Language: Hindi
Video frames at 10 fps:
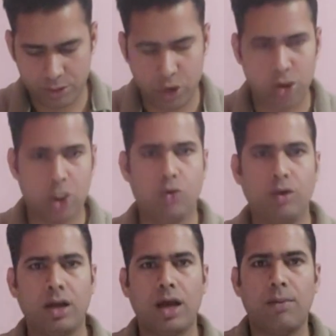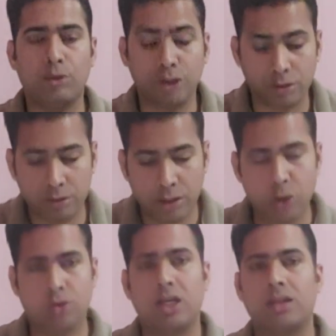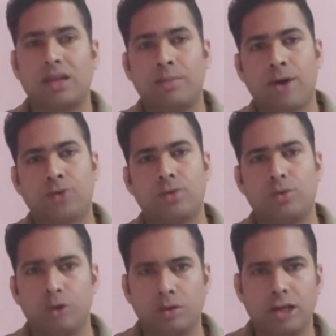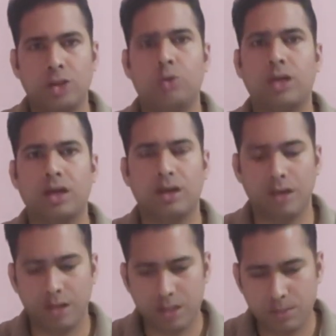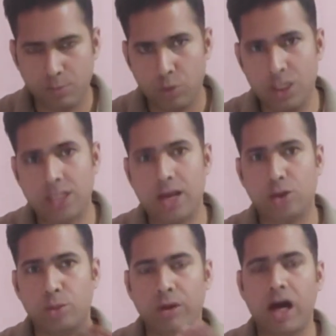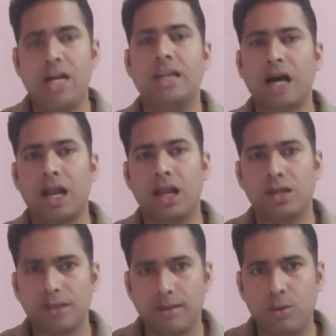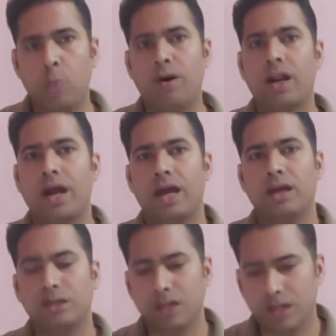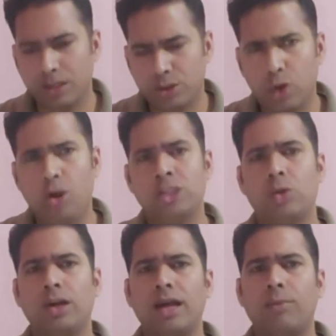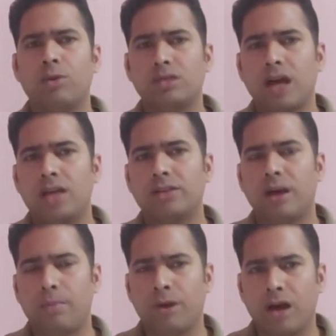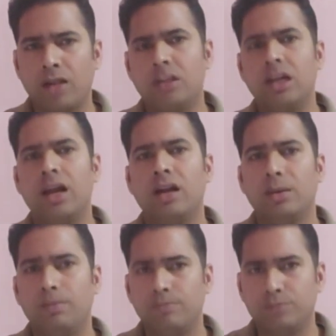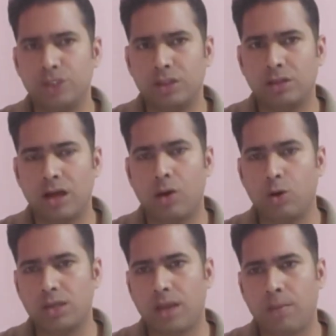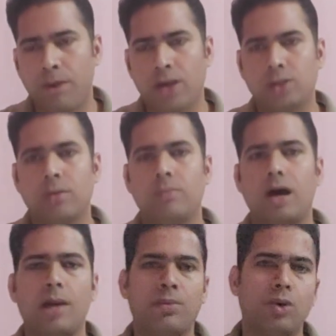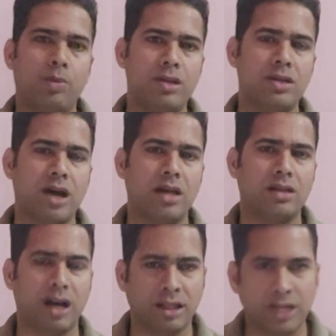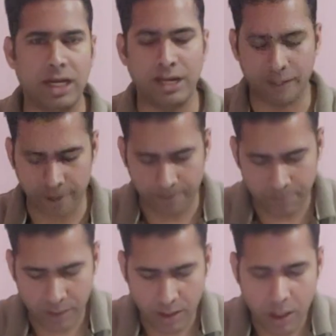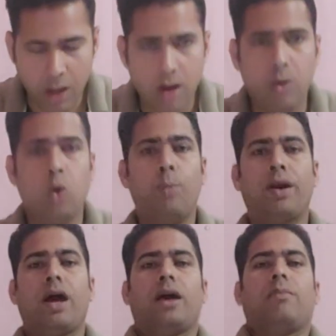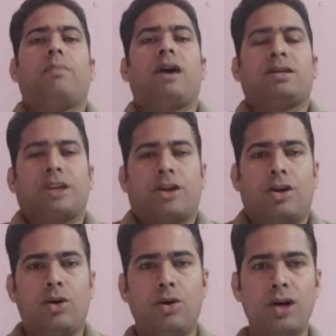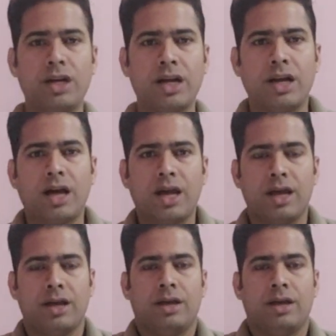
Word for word: झुकते हुए आपको जितना झुक सकते हैं मैक्सिमम उतना झुकें पूरी सांस को बाहर निकालें जब ऊपर आएँ स्लोली स्लोली आपको सांस अपने अंदर लेनी है जितना हो सके मैक्सिमम आपको अपनी सांस अंदर लेनी है ऊपर आकर पाँच सेकंड होल्ड करना है